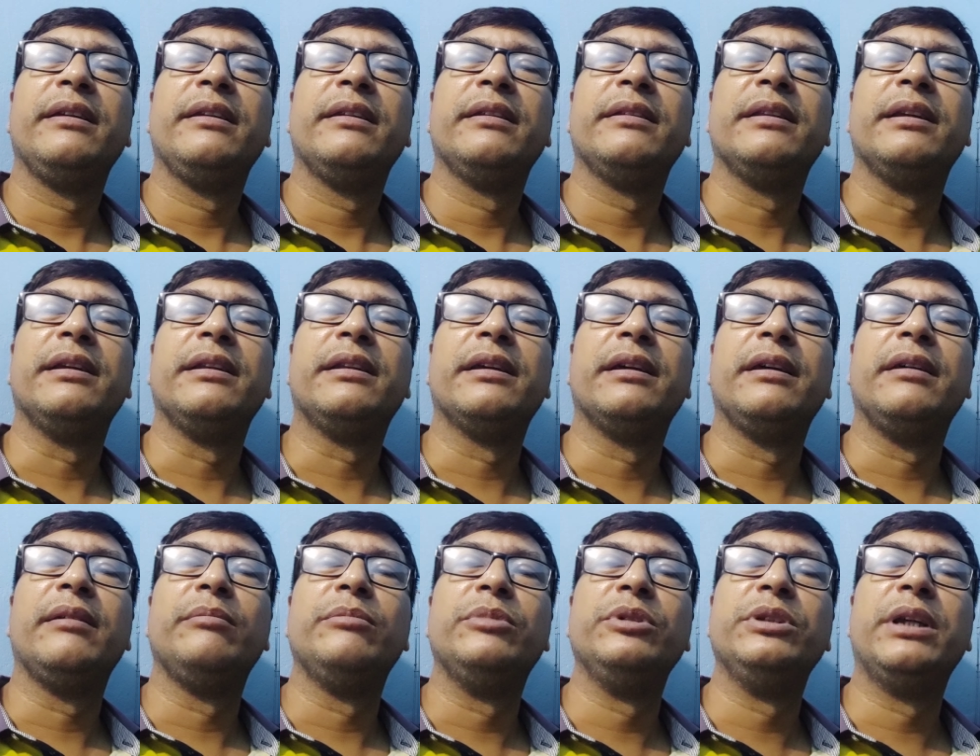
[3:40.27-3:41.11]
তো এটা
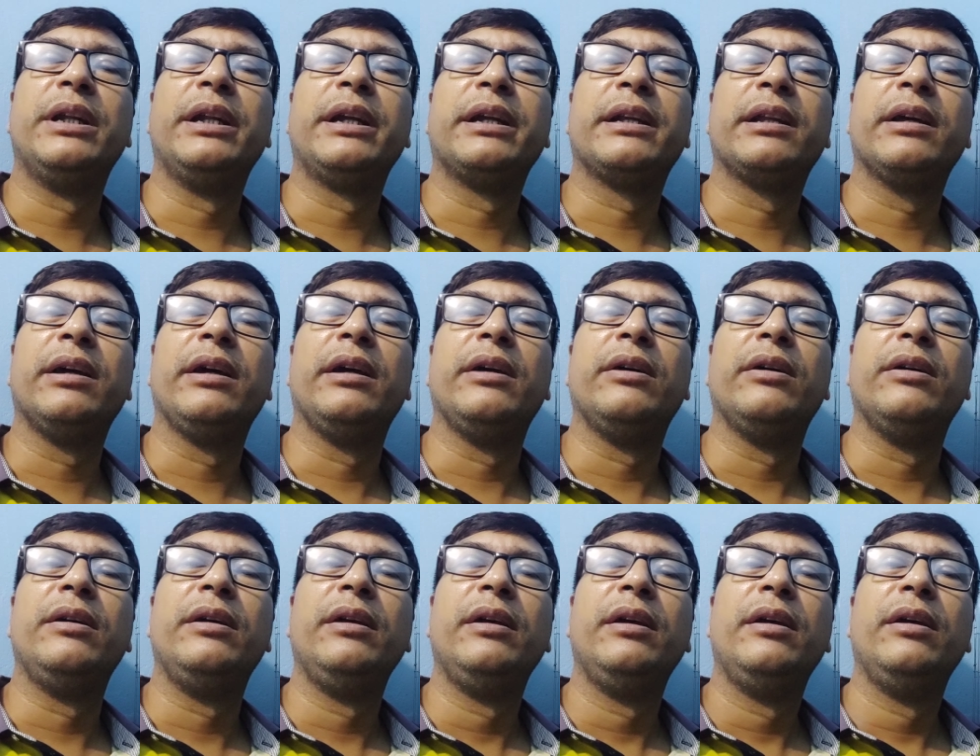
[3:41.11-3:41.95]
বোঝার একটা
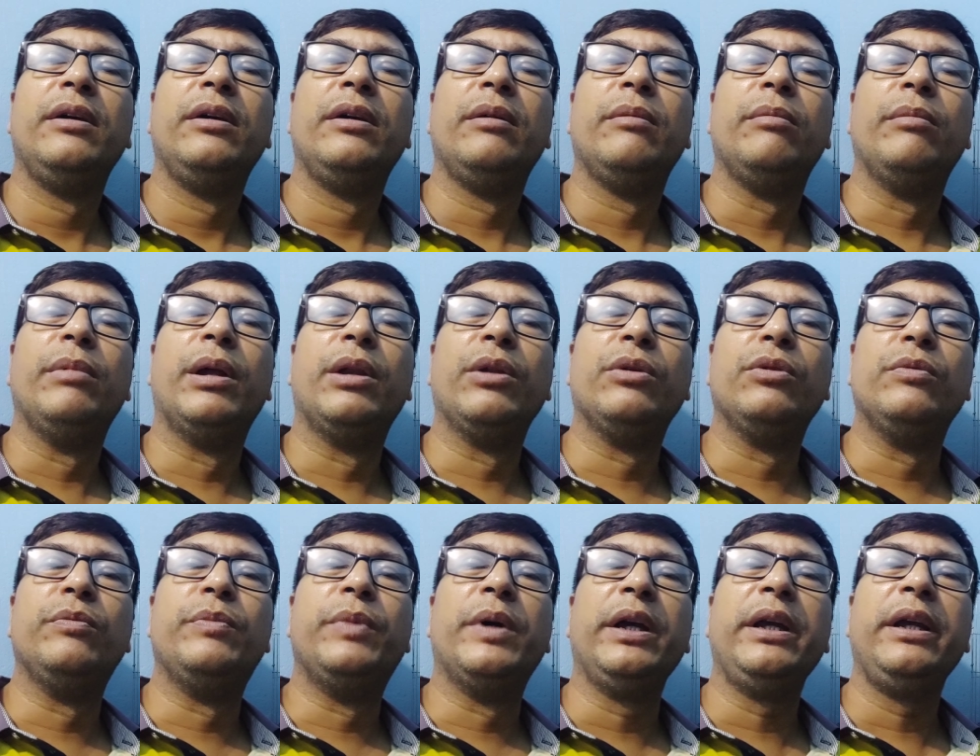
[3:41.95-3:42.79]
ভালো
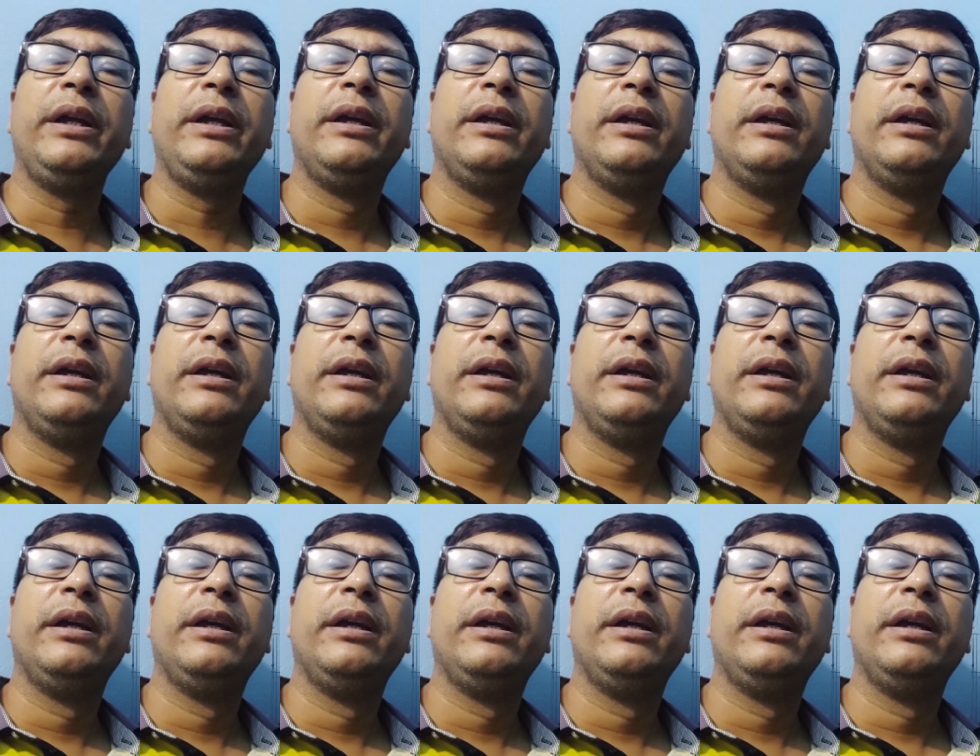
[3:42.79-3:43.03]
উপায়